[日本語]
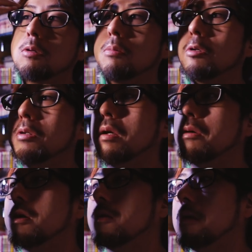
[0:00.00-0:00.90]
うと思ってる
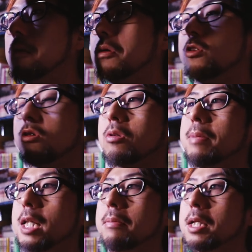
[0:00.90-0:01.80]
んですけどちょっと
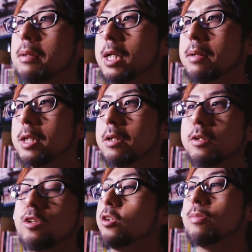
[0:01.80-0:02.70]
バタバタバタバタ
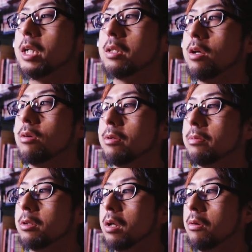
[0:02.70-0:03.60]
してしまっている部
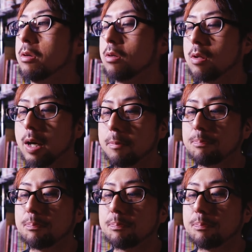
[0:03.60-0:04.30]
分が多いので